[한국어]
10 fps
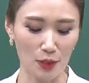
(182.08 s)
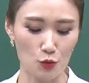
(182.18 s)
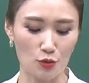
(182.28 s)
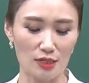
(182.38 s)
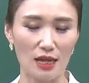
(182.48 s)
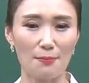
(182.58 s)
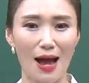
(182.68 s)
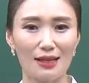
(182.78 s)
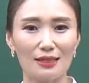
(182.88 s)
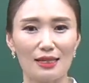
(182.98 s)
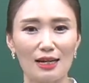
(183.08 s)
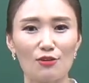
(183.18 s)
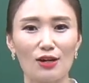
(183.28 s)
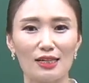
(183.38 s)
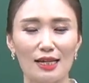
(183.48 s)
조직 내 많은
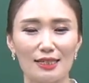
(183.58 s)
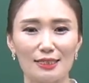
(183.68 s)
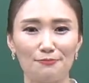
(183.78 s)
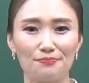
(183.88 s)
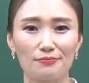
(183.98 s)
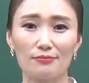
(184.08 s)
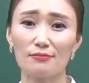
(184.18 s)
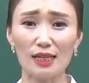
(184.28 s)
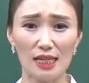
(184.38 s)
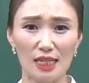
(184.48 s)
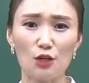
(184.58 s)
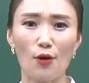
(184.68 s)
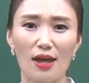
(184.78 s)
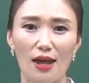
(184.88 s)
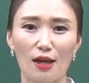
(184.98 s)
인간관계들,
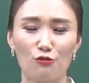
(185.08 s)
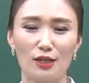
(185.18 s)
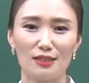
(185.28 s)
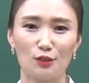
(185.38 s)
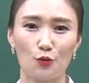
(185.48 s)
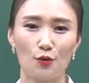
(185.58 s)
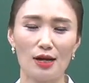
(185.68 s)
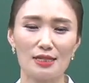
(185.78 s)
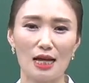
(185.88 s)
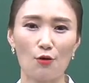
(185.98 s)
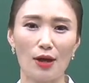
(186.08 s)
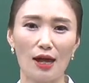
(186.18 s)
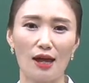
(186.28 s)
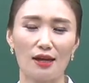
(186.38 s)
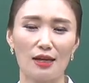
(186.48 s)
이외에 우리는 또
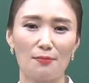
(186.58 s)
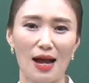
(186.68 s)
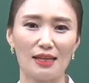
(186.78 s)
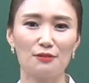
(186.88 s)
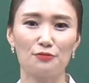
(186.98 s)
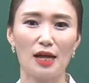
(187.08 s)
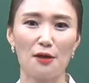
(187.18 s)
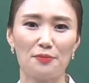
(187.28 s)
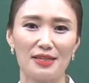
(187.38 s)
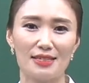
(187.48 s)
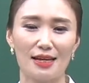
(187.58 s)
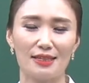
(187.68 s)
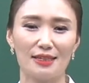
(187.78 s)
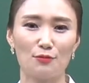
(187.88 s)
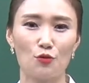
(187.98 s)
사회의 많은 VIP
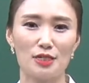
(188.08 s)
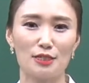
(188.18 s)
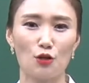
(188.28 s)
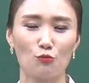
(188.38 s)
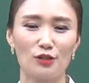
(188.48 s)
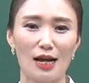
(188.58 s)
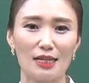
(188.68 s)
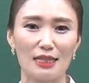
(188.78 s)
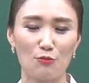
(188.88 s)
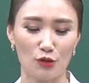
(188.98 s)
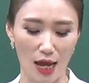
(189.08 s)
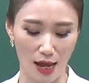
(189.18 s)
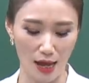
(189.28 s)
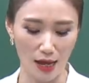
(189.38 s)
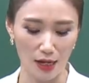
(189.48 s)
인사들을 모시는 업무를 하기 때문에
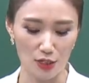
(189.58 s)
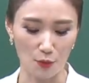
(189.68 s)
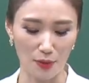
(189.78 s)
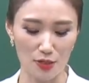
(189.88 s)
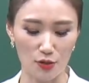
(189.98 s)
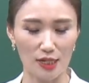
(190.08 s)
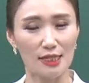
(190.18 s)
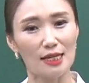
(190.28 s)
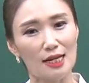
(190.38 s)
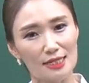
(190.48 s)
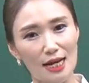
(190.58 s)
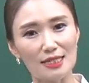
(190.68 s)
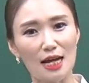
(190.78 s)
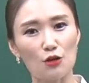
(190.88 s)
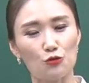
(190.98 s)
전반적인
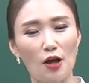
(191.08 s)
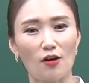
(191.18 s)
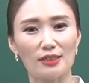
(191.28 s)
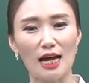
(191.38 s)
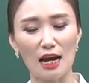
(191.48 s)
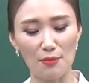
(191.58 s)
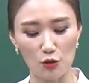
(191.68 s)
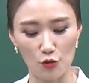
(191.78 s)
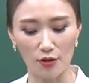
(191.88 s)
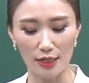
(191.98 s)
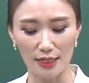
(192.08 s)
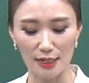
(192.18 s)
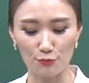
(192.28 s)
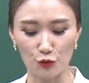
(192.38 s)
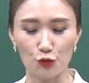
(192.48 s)
상사 유형, 사람의 유형에
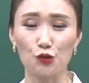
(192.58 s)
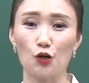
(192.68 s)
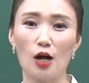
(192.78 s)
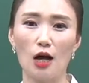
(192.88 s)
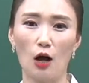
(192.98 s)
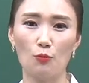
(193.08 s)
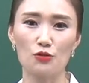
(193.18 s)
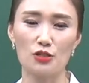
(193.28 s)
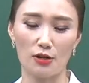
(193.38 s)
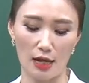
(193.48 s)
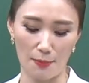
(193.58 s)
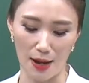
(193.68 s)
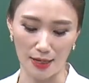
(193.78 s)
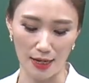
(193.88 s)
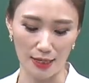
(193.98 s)
따른 분류, 업무 처리의
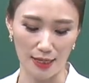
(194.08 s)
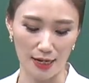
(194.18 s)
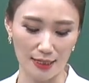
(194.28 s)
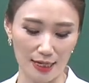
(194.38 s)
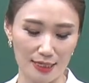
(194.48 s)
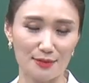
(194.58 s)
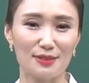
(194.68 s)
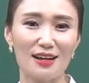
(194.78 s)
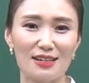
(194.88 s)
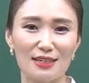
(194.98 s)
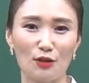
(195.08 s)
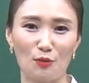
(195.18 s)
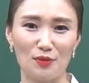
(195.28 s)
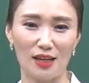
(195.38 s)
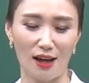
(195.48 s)
방향에 따른 학습을 하시게
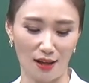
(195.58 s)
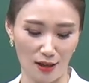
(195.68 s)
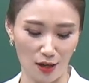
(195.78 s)
됩니다.